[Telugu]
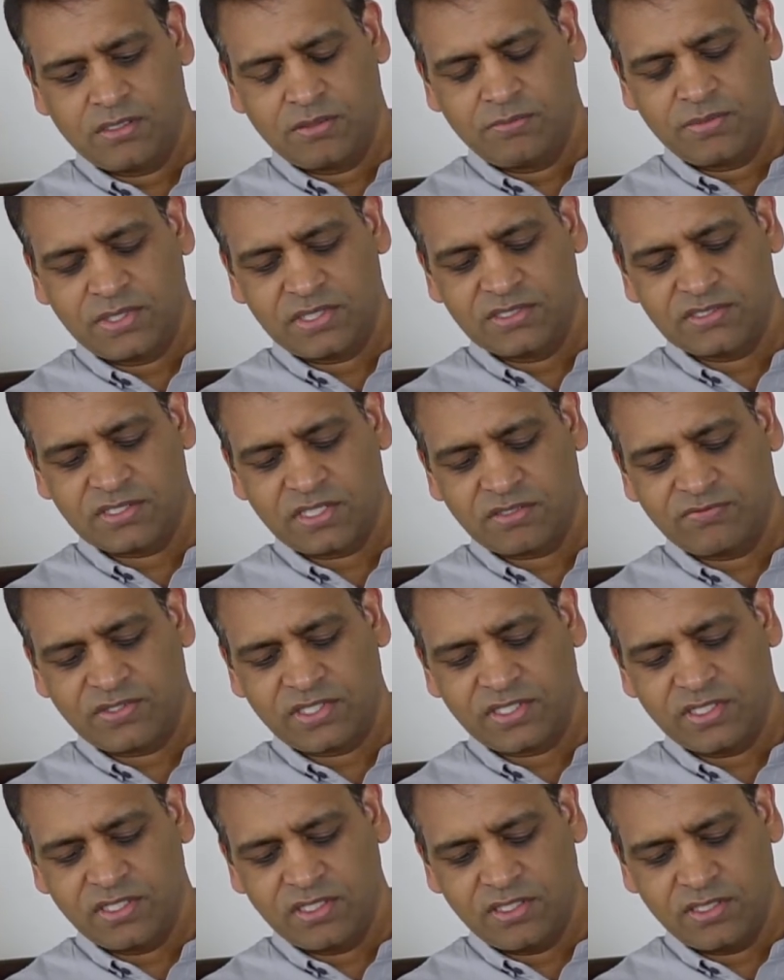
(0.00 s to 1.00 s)
బట్ దీస్ ఆర్
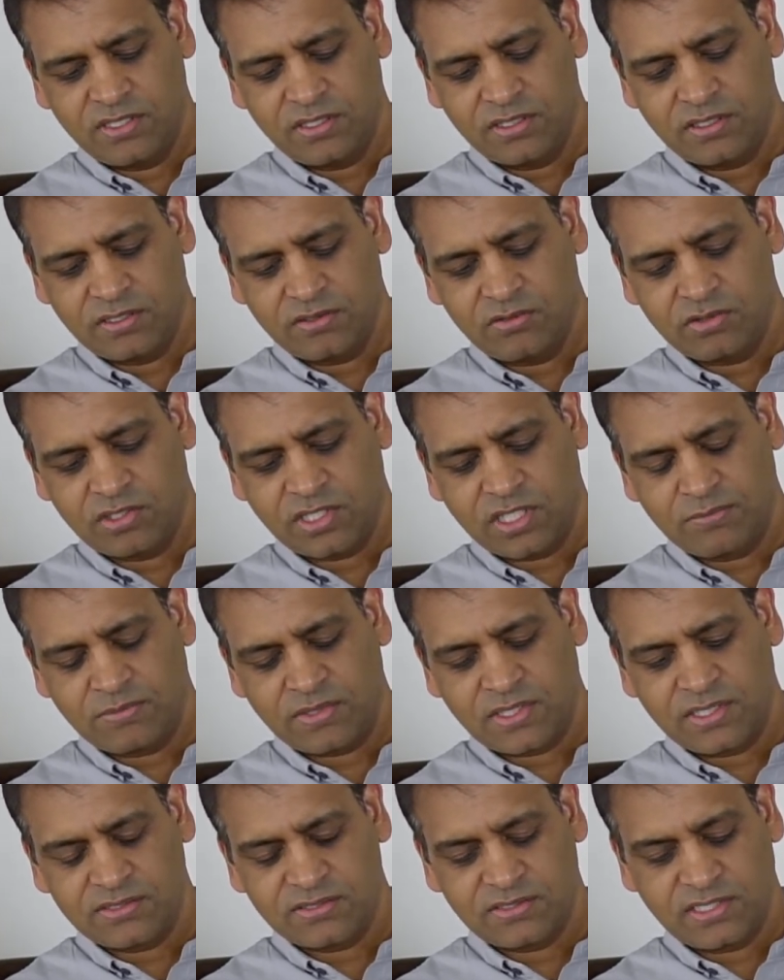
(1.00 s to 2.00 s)
వెరీ గుడ్
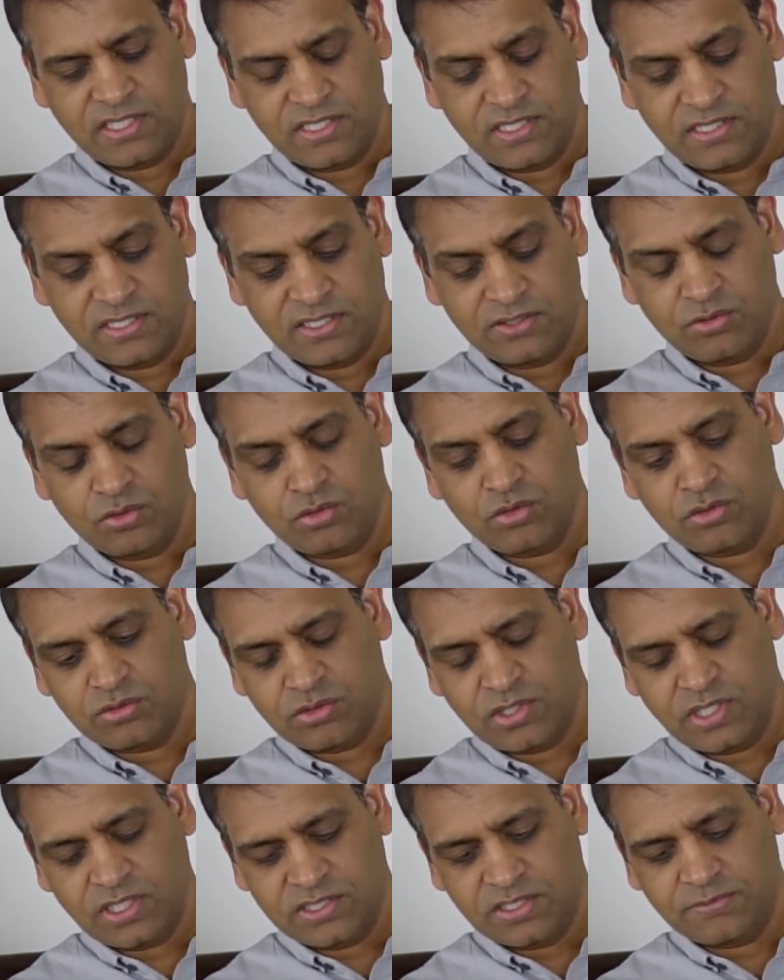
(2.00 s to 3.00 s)
కెమెరాస్ అండ్ ఎందుకు
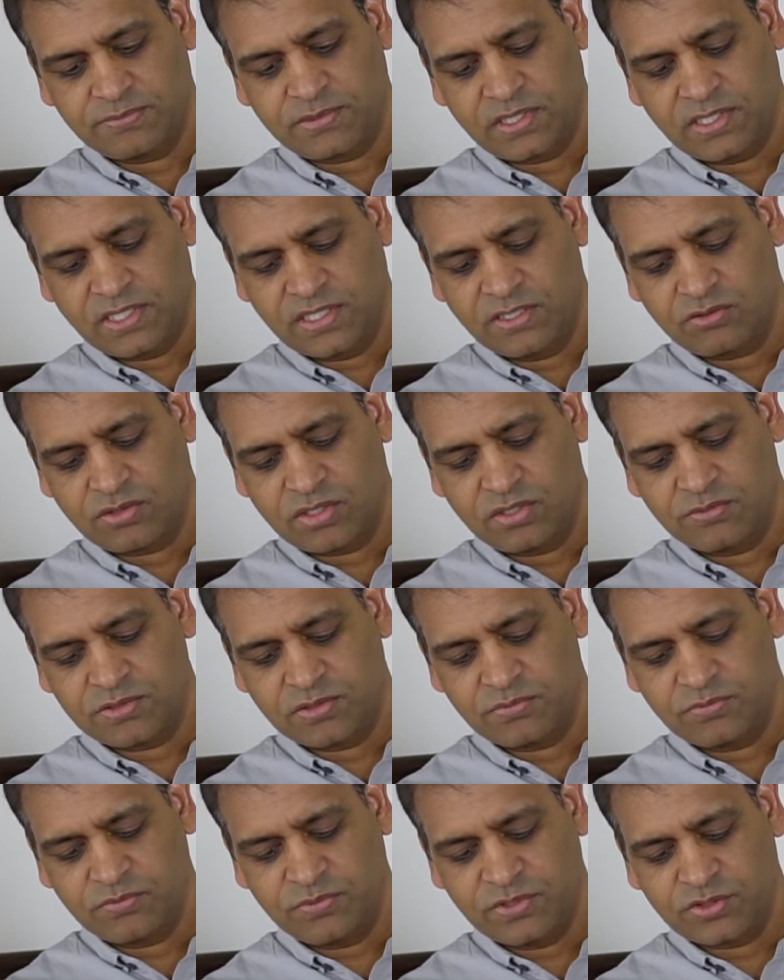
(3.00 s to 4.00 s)
ఉంటున్నా చెప్తాను అదే ఒక్క
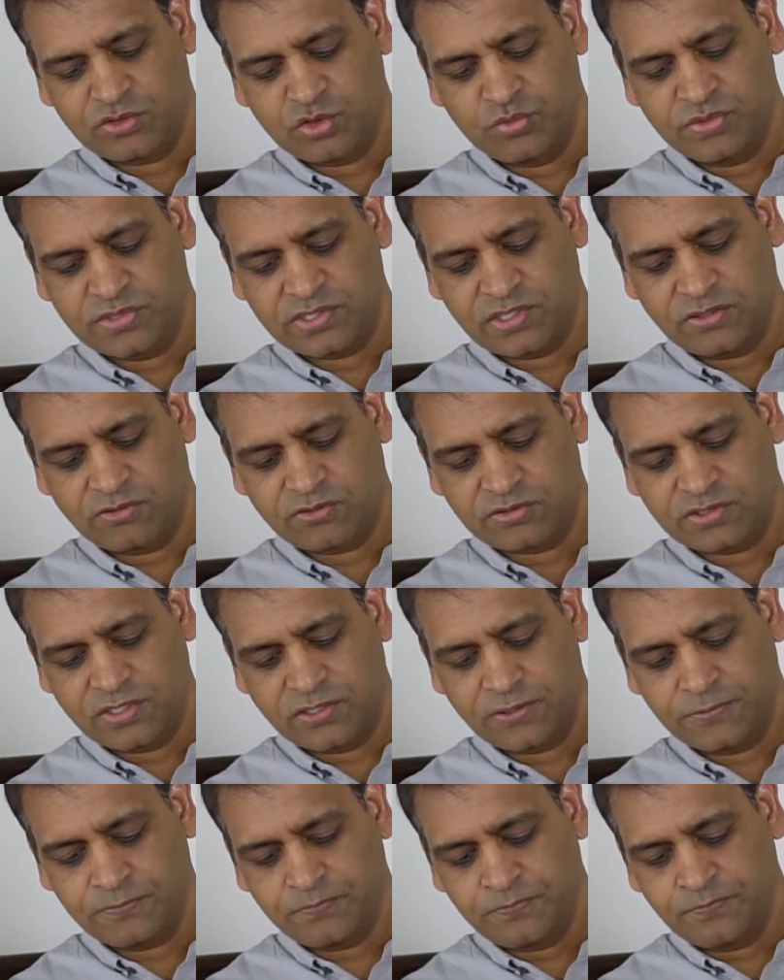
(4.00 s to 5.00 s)
నిమిషం మీకు చూపిస్తాను
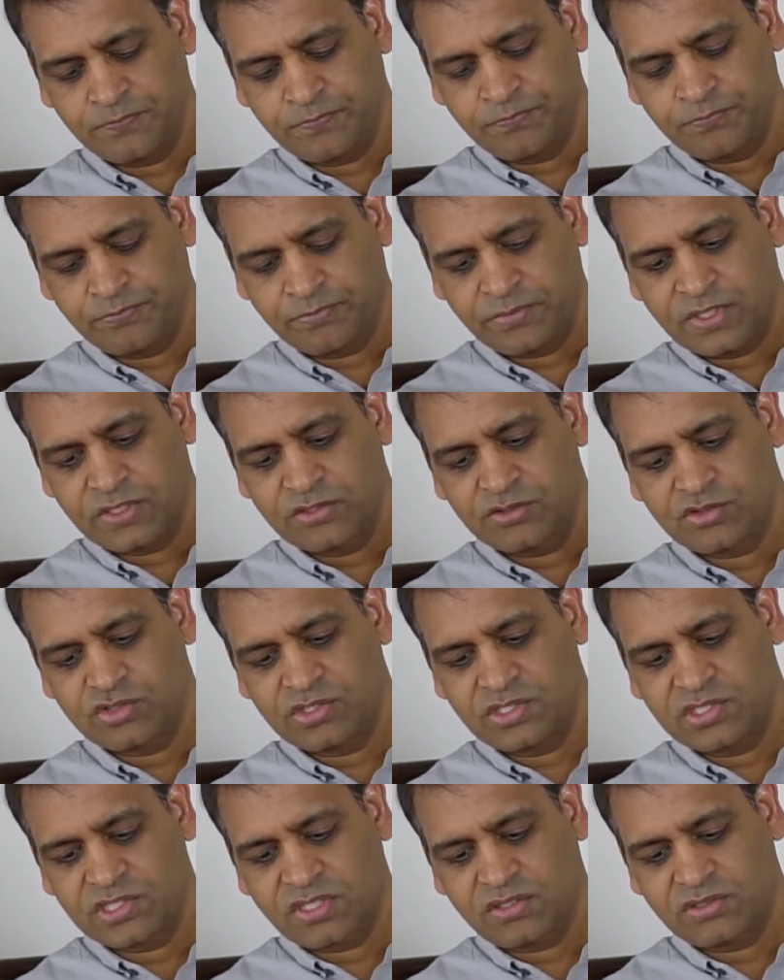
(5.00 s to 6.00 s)
ఒకసారి
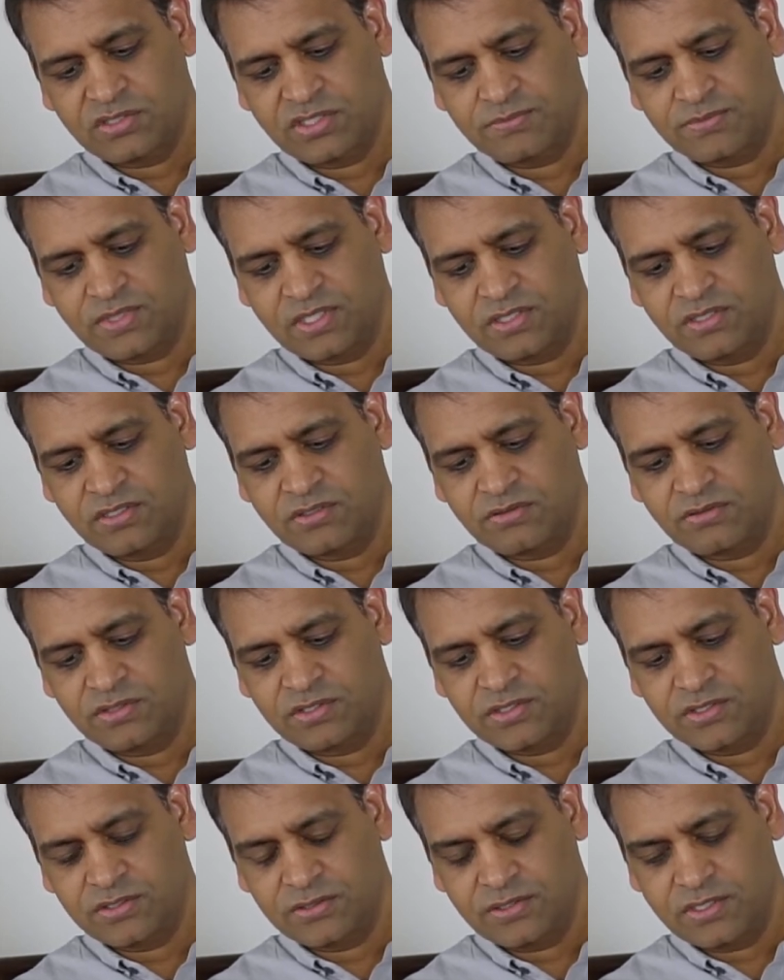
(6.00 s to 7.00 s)
చూపించిన తర్వాత చెప్తాను దీని
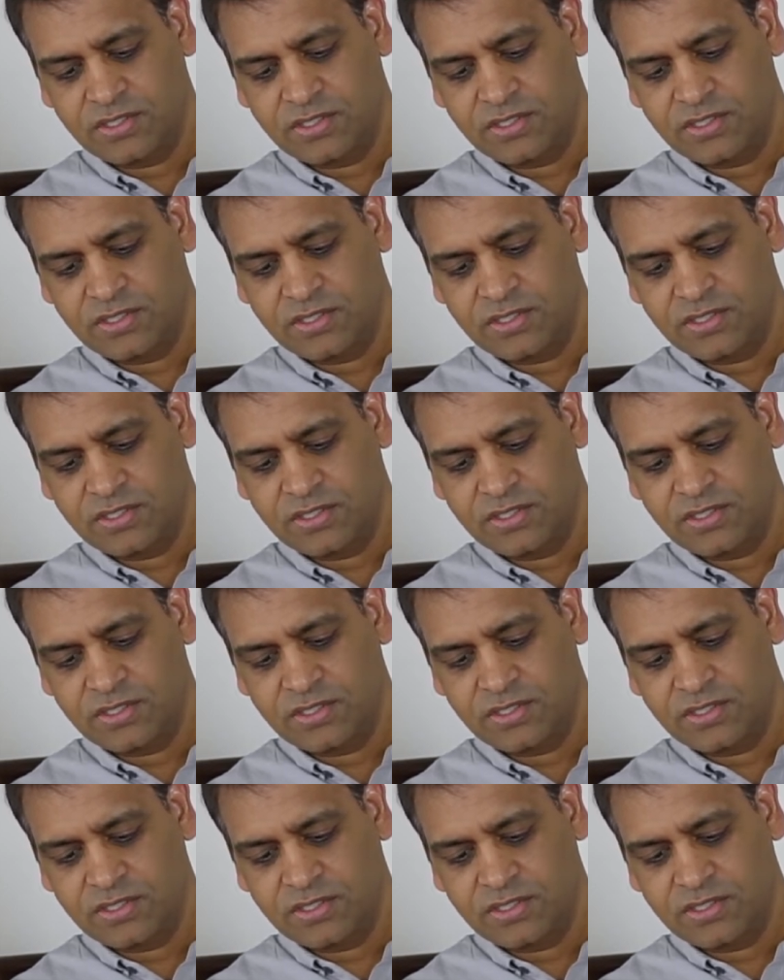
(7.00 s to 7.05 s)
గురించి